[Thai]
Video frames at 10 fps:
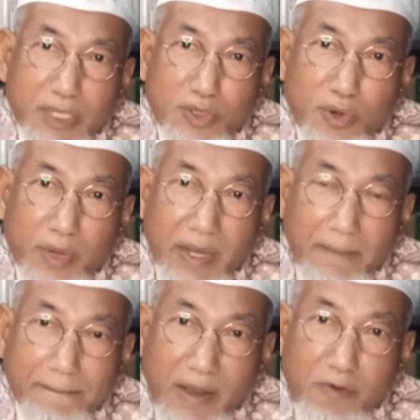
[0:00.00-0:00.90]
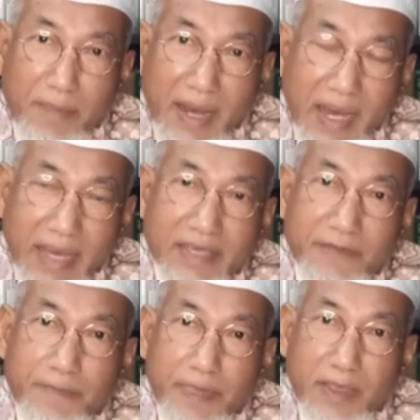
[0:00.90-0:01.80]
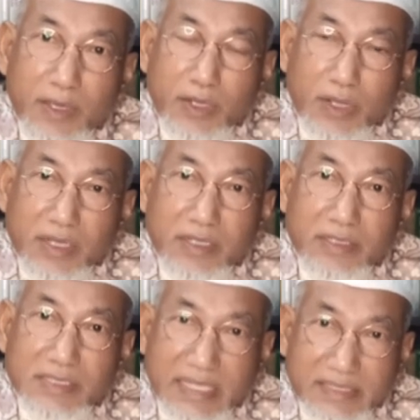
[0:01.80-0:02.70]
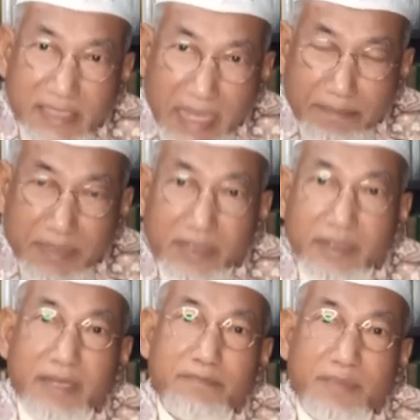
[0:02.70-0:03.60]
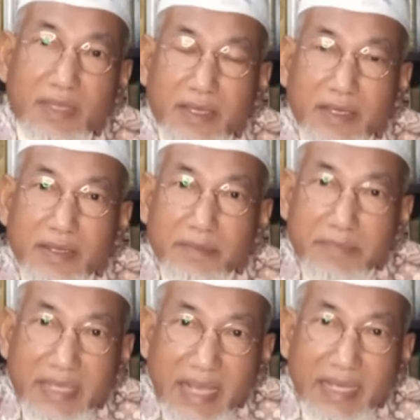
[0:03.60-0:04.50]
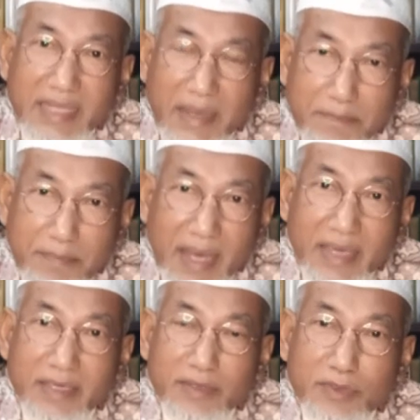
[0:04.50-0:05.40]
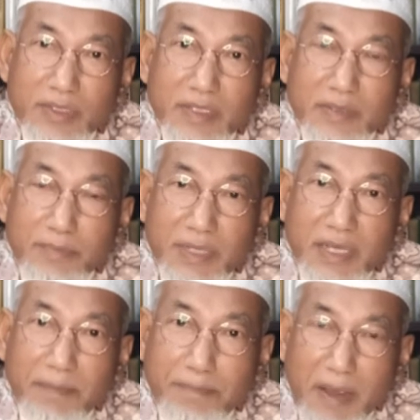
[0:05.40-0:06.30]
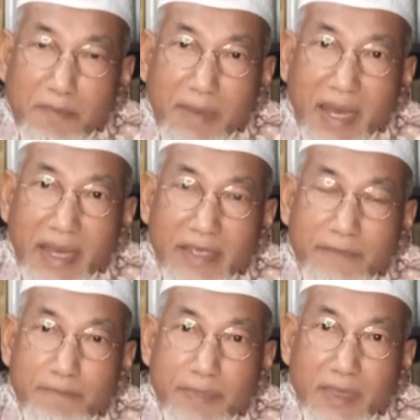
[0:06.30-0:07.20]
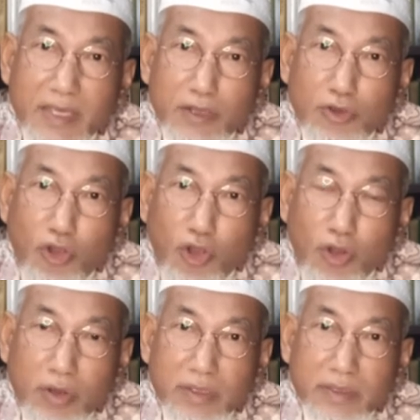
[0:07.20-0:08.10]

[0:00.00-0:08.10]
ประโยชน์แห่งเป้าหมาย ก็คือสัจธรรมนี้เท่านั้นมิได้กระทำไปเพื่อเป้าหมายของ